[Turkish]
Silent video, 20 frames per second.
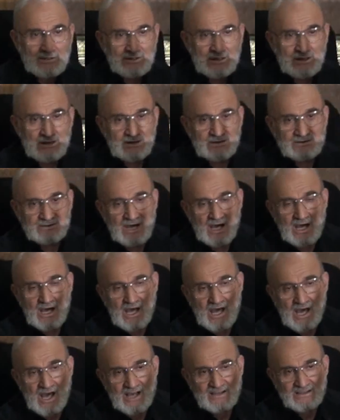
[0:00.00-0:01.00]
E,
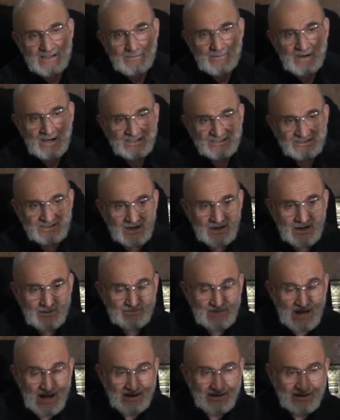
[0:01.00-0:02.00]
ta Adem
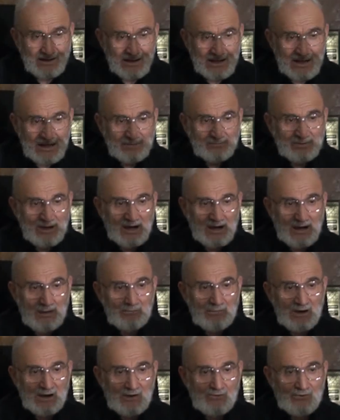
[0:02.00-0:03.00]
Aleyhisselam'dan
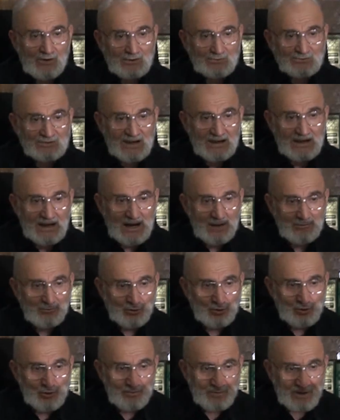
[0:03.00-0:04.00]
Peygamber Efendimiz'e gelen
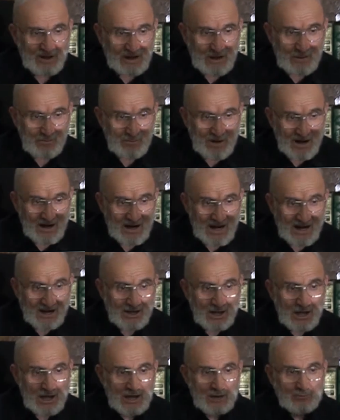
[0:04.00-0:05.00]
bütün peygamberler
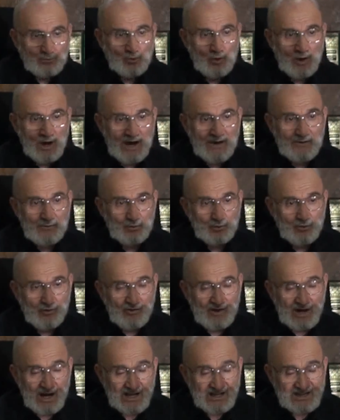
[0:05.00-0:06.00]

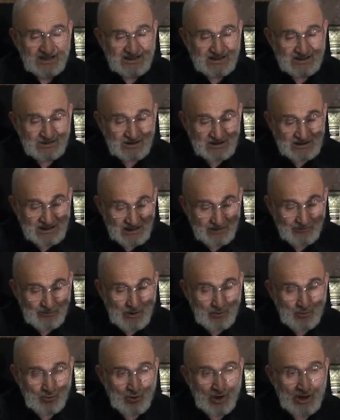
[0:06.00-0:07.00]
muvahhiddir
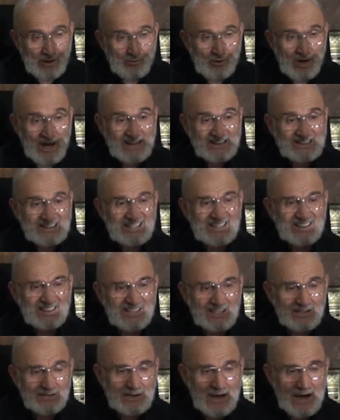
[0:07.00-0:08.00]
ve
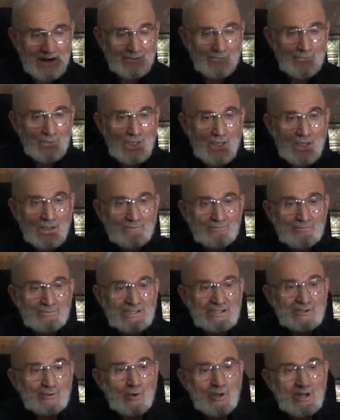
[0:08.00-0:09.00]
müheddittir. Yani
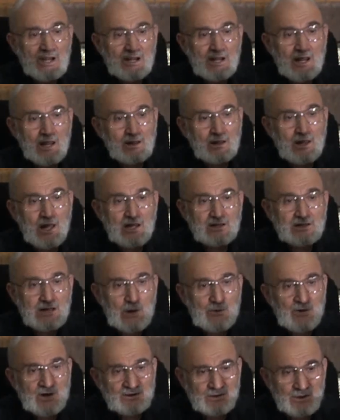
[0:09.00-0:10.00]
bir olan Allah'a
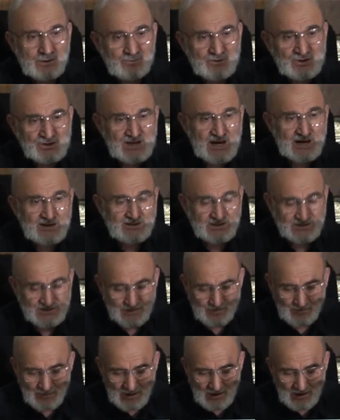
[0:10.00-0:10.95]
davet etmişlerdir.